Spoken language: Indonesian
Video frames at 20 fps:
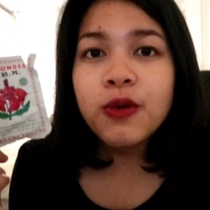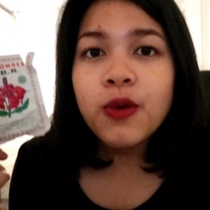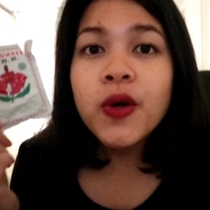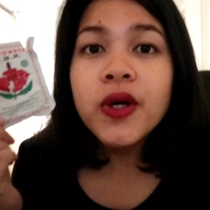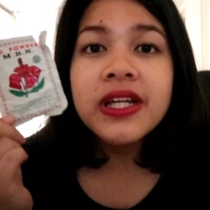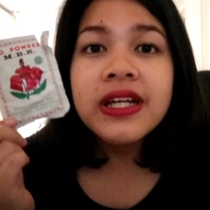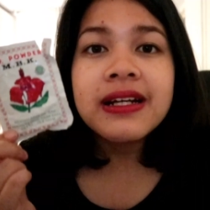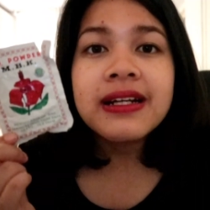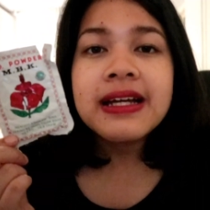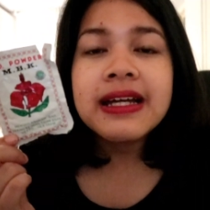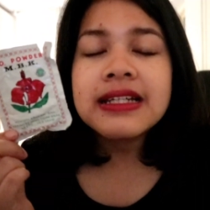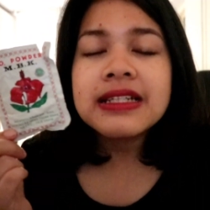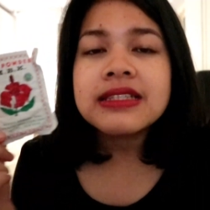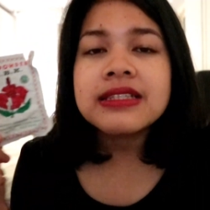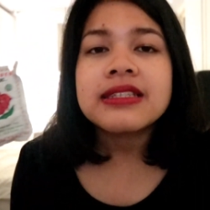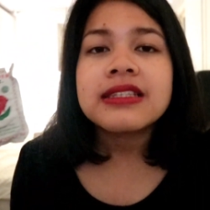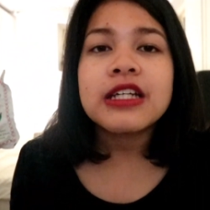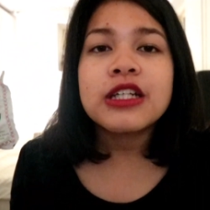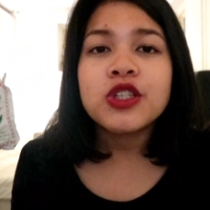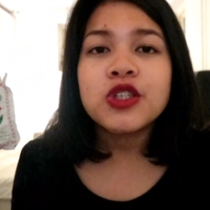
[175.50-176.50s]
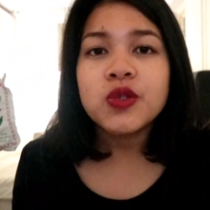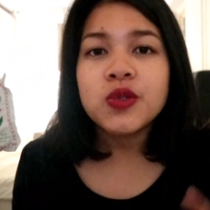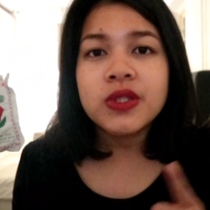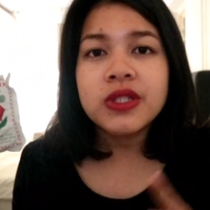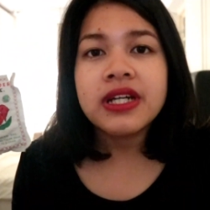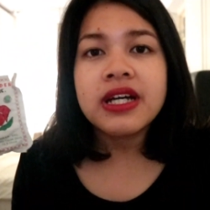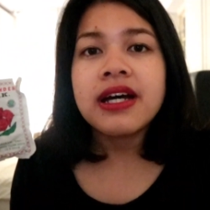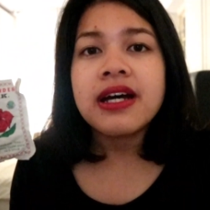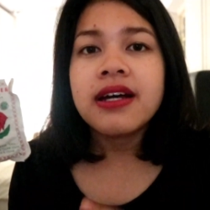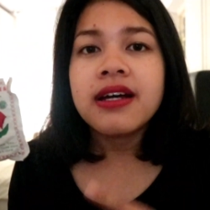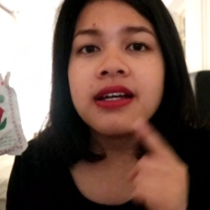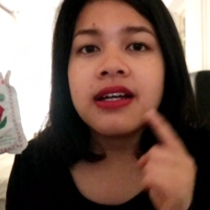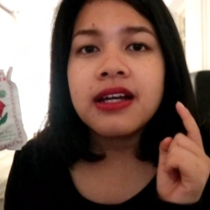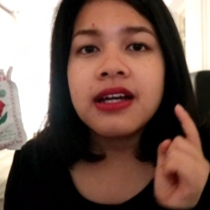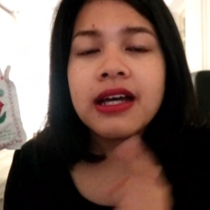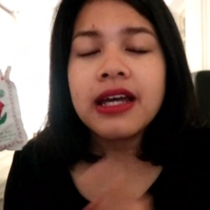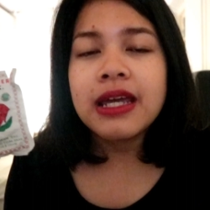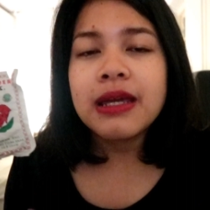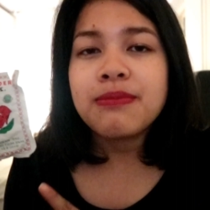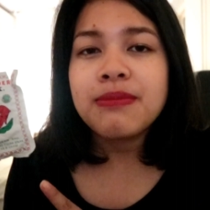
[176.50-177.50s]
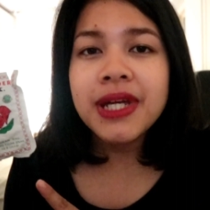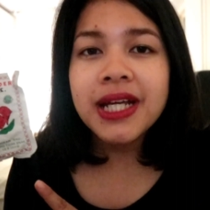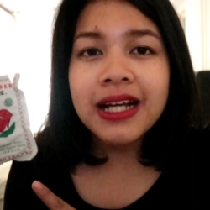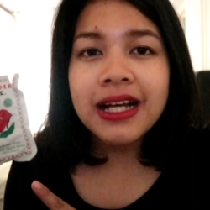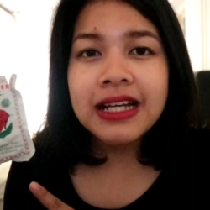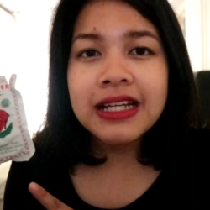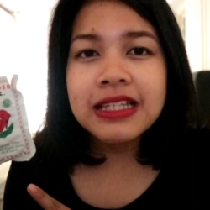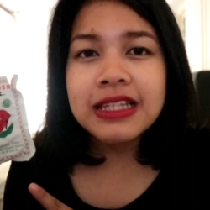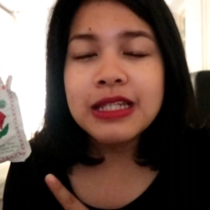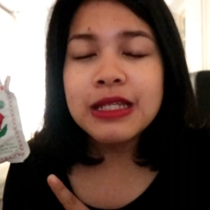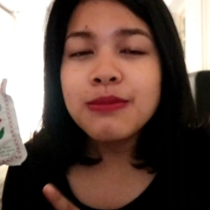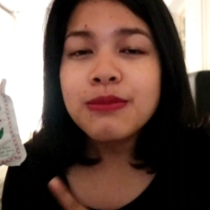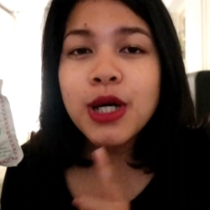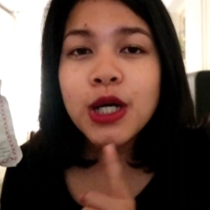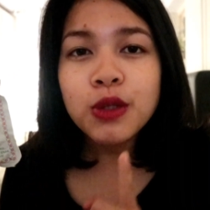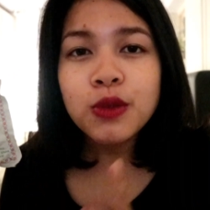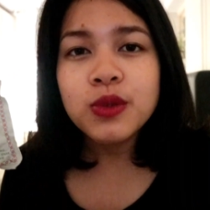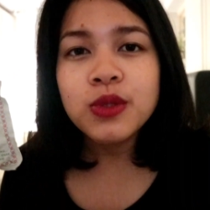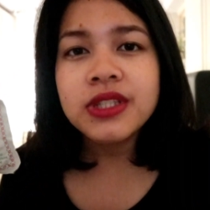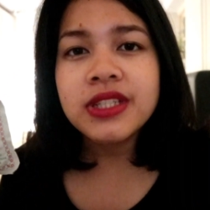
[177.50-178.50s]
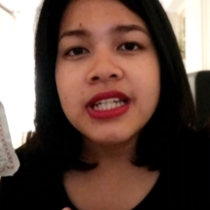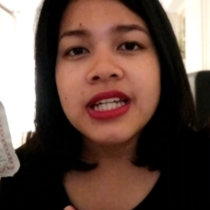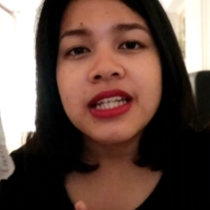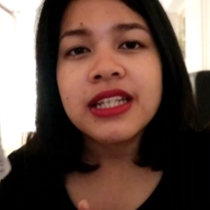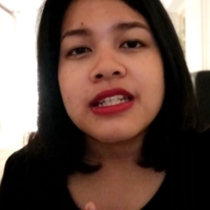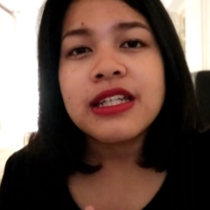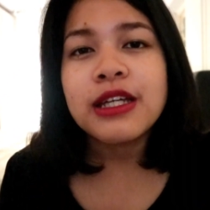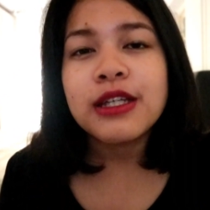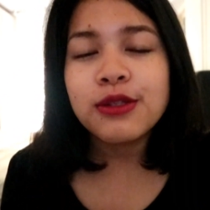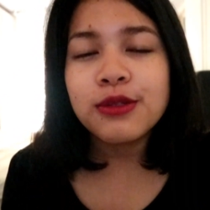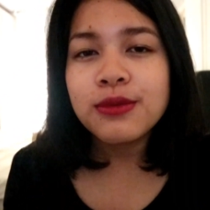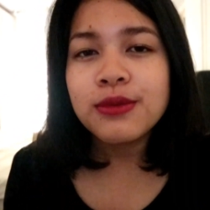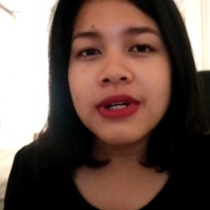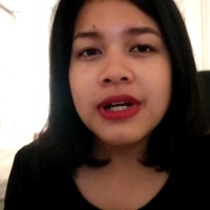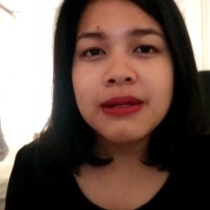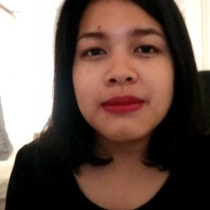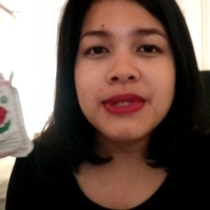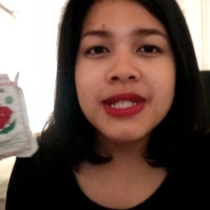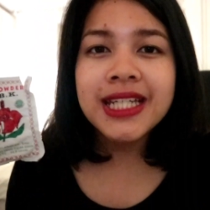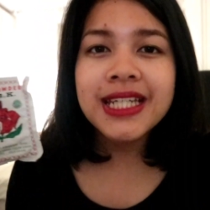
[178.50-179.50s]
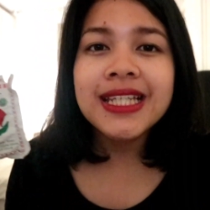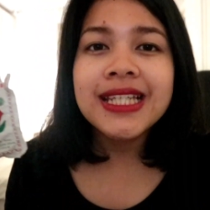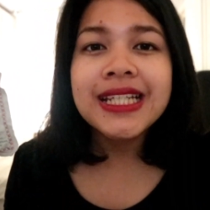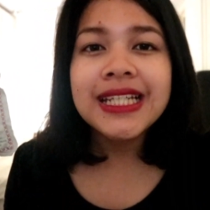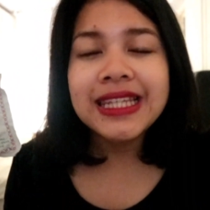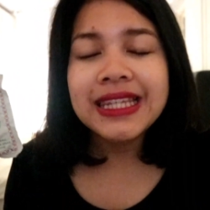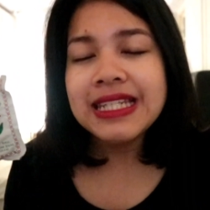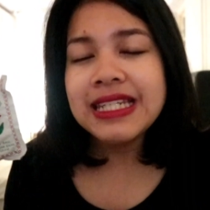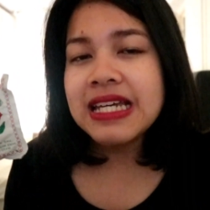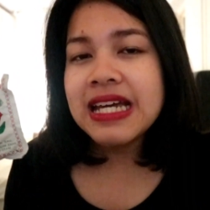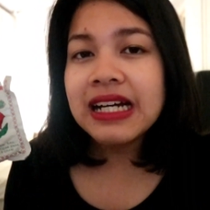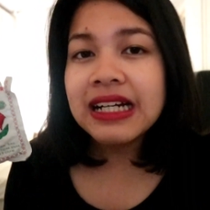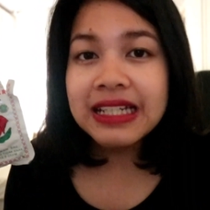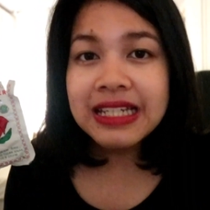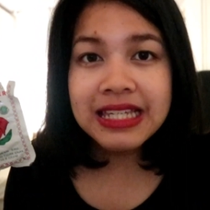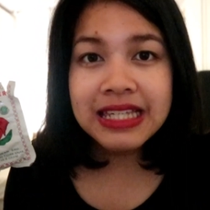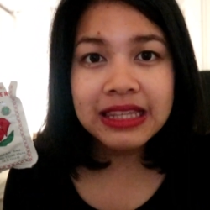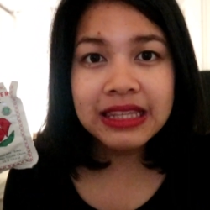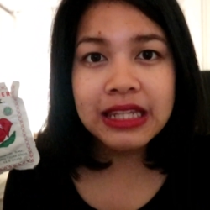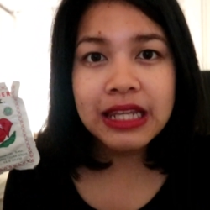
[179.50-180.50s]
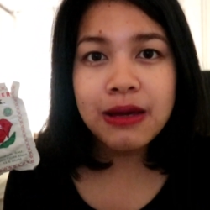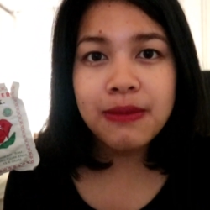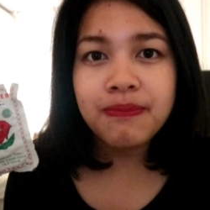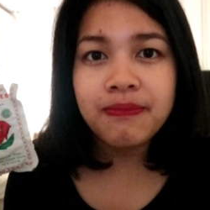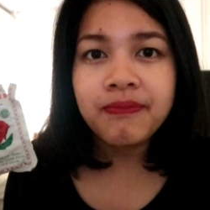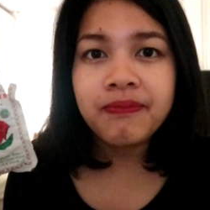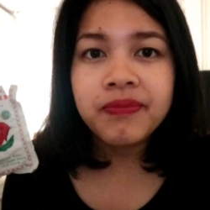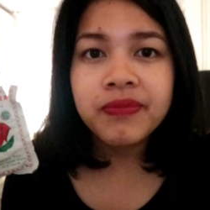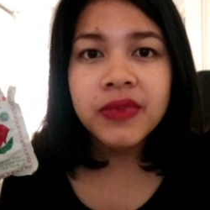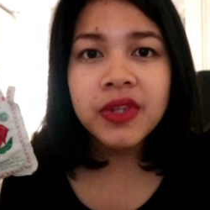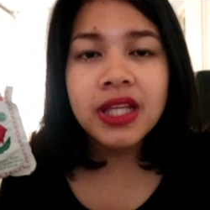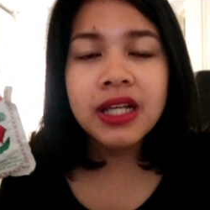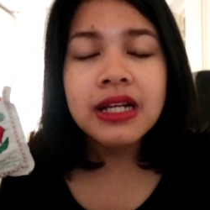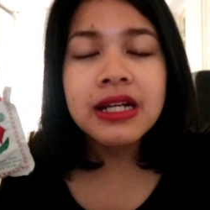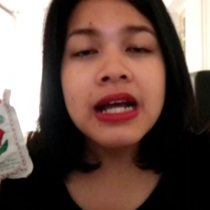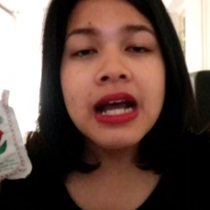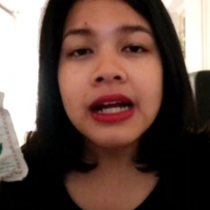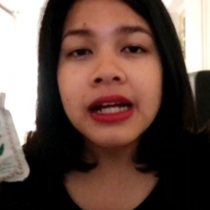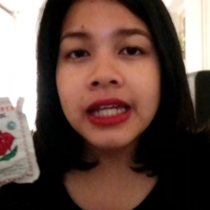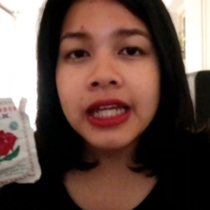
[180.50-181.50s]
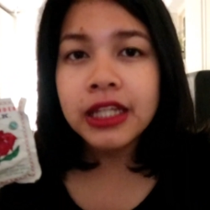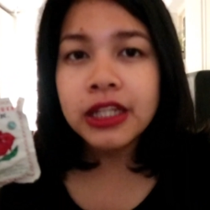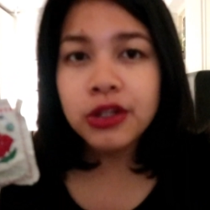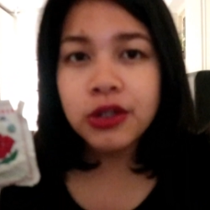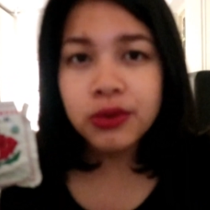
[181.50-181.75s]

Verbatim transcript: Oh ya guys, dan juga MBK ini bagusnya dia itu nggak bikin ketiak hitam nggak kayak